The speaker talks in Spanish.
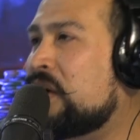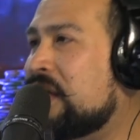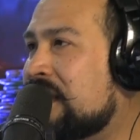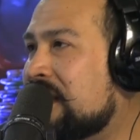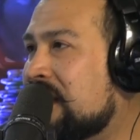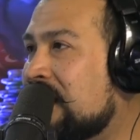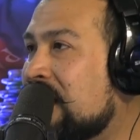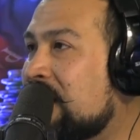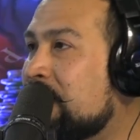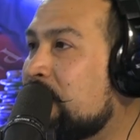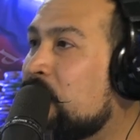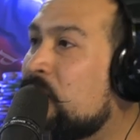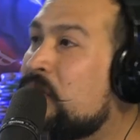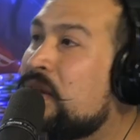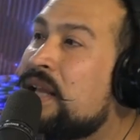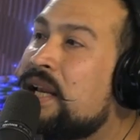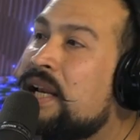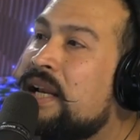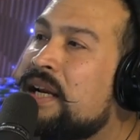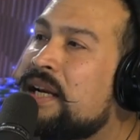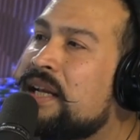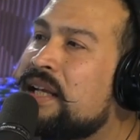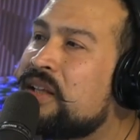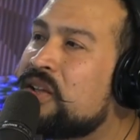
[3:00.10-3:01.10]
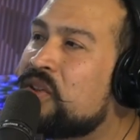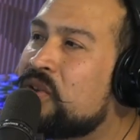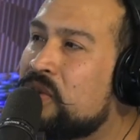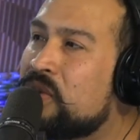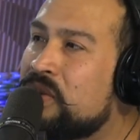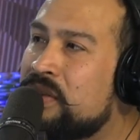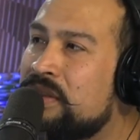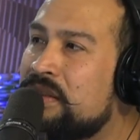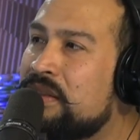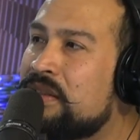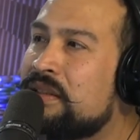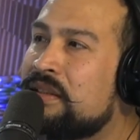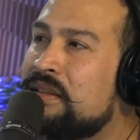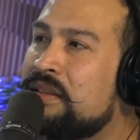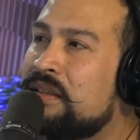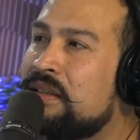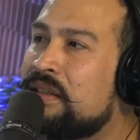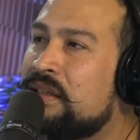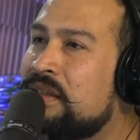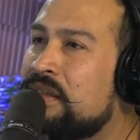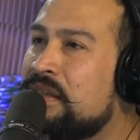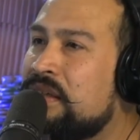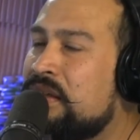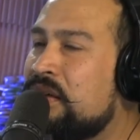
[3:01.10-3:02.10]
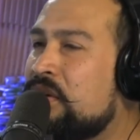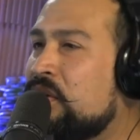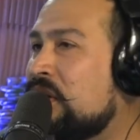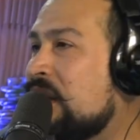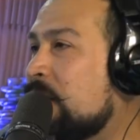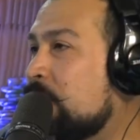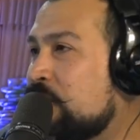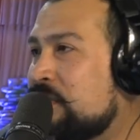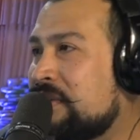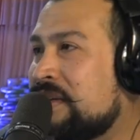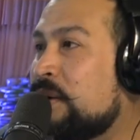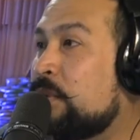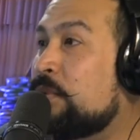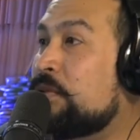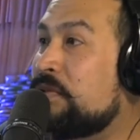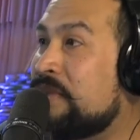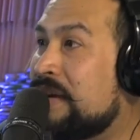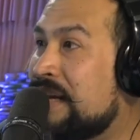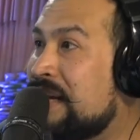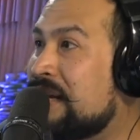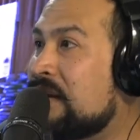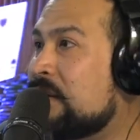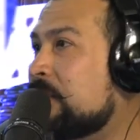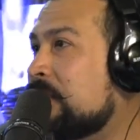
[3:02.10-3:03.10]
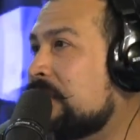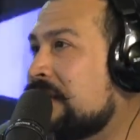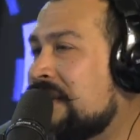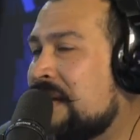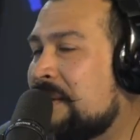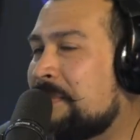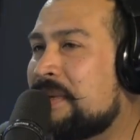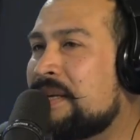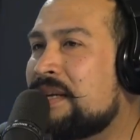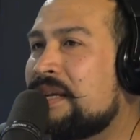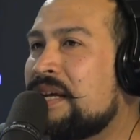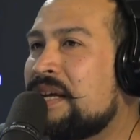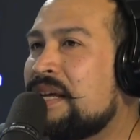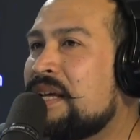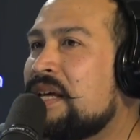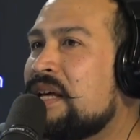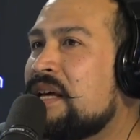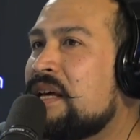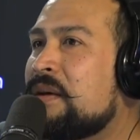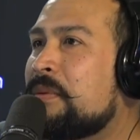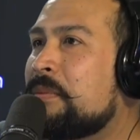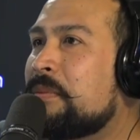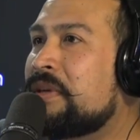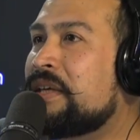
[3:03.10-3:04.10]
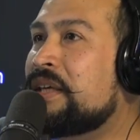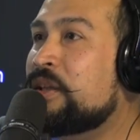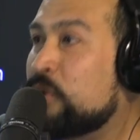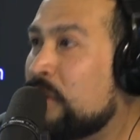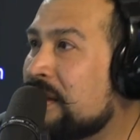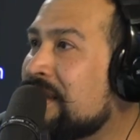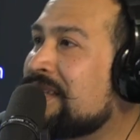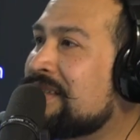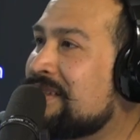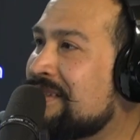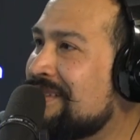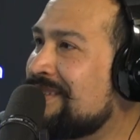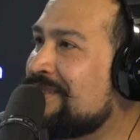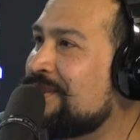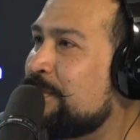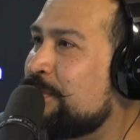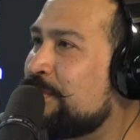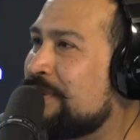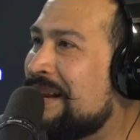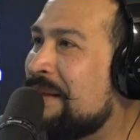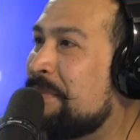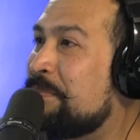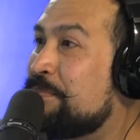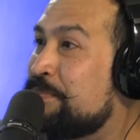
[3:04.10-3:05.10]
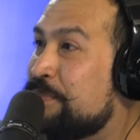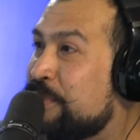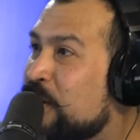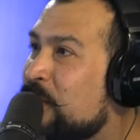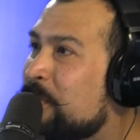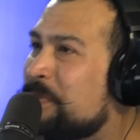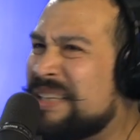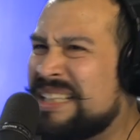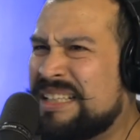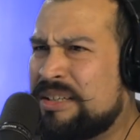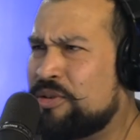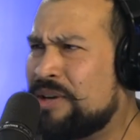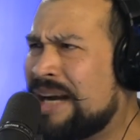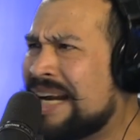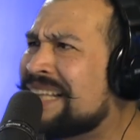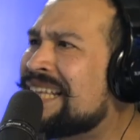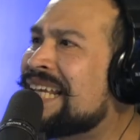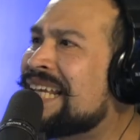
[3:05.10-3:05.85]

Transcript: está de moda el reggaetón eh, o la música urbana, como le llaman. Y tú has decidido por el pop y con harta